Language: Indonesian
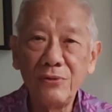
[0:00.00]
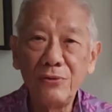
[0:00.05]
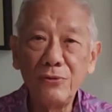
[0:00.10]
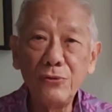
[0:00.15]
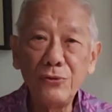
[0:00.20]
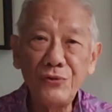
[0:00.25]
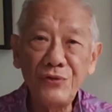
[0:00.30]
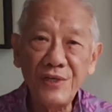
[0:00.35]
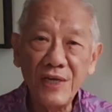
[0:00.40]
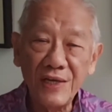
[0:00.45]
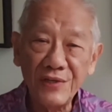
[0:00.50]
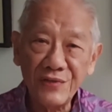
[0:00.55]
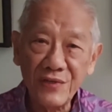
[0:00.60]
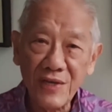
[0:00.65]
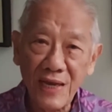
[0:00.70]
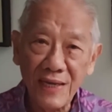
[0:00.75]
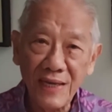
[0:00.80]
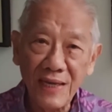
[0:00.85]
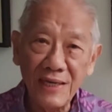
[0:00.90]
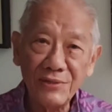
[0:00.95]
Usia
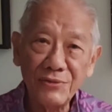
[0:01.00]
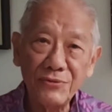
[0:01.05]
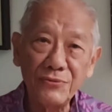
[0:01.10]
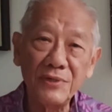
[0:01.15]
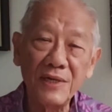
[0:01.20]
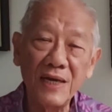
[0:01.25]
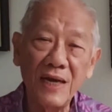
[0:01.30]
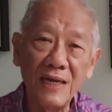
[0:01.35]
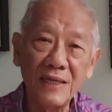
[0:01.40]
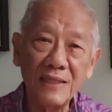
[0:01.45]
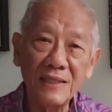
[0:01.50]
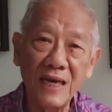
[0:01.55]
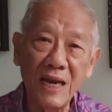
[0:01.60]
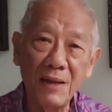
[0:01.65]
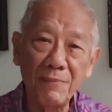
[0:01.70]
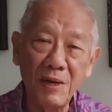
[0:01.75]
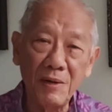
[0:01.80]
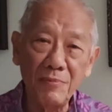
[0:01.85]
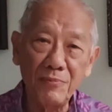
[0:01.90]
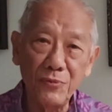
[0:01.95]
saya sudah
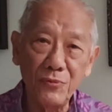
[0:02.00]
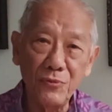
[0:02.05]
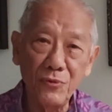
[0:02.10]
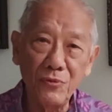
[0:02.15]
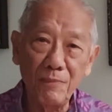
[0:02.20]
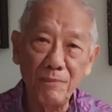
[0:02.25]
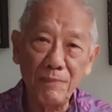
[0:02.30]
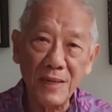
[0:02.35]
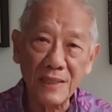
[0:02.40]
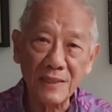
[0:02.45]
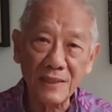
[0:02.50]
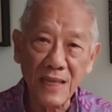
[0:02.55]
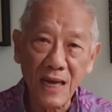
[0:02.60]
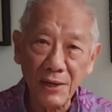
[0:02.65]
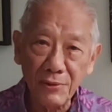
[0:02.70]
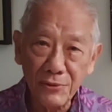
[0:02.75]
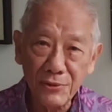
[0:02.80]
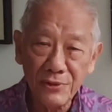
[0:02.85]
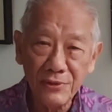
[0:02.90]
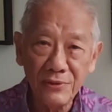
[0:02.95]
84
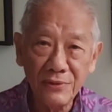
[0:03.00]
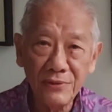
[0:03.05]
tahun,